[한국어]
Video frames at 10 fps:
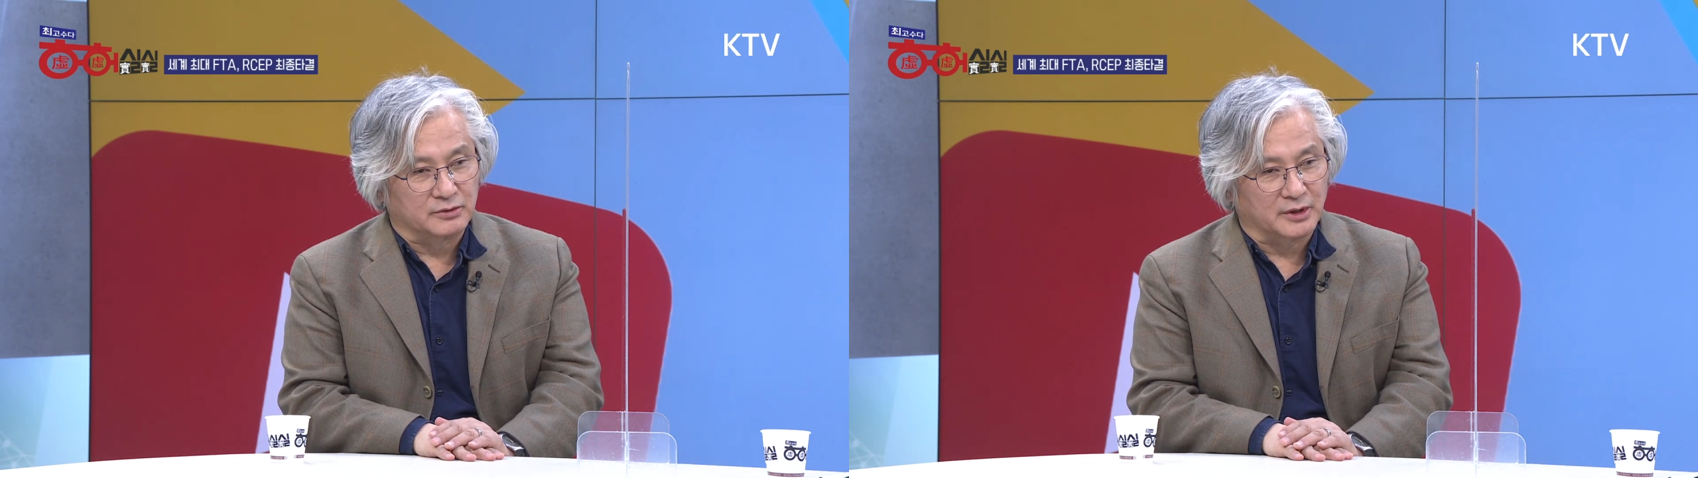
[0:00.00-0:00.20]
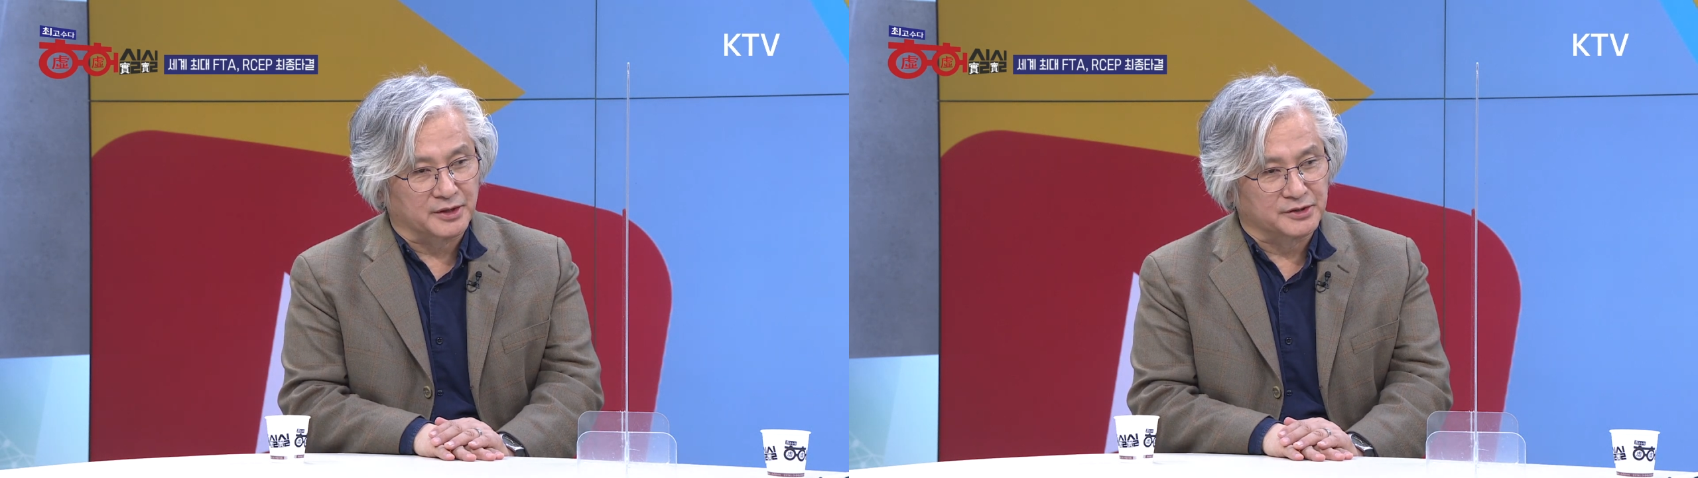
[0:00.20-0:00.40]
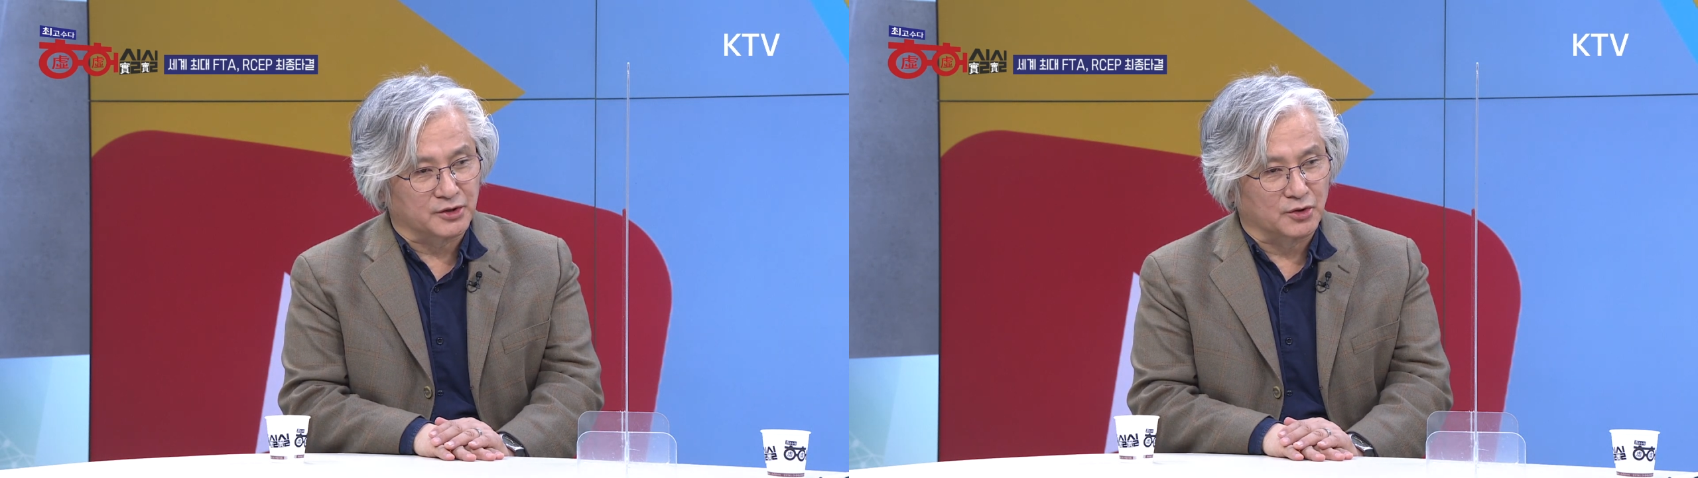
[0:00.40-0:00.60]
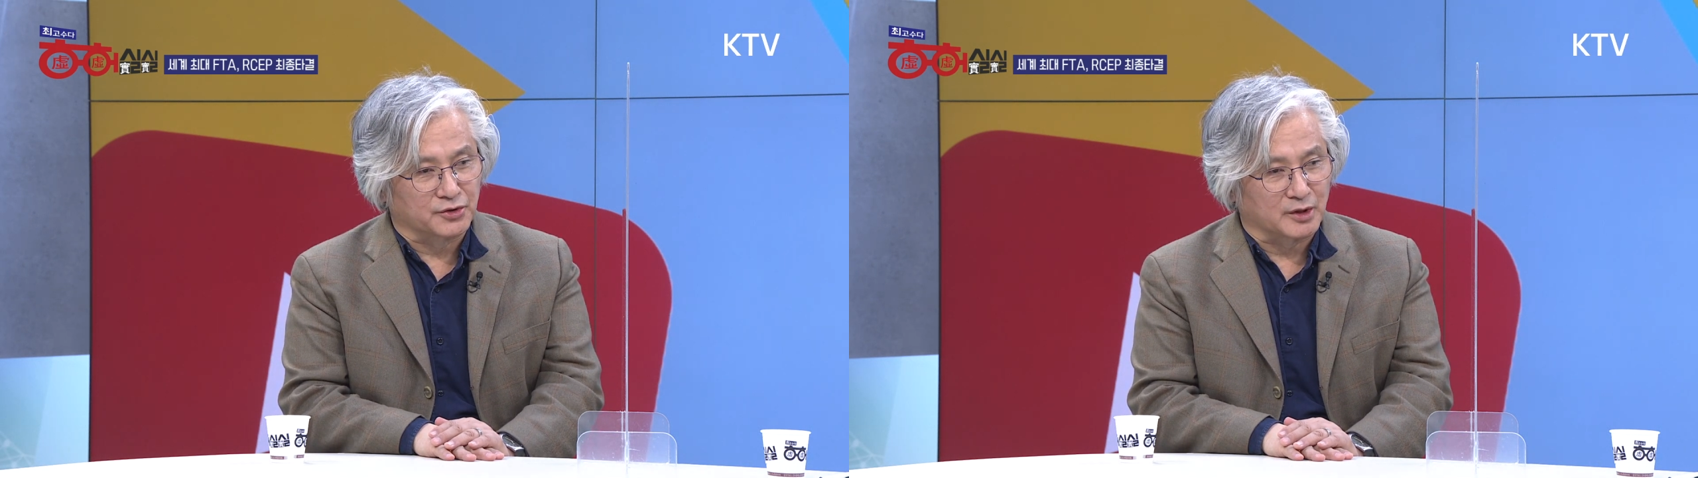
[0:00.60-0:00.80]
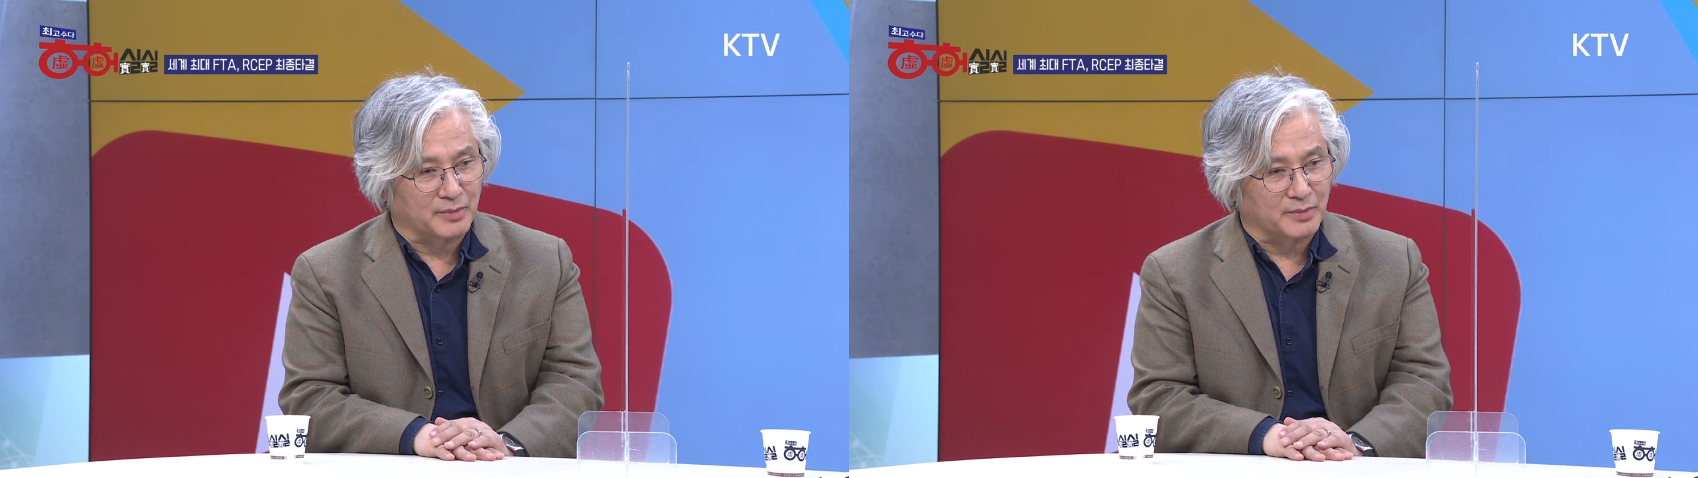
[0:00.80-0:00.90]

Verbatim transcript: 우리가 굉장히 격렬한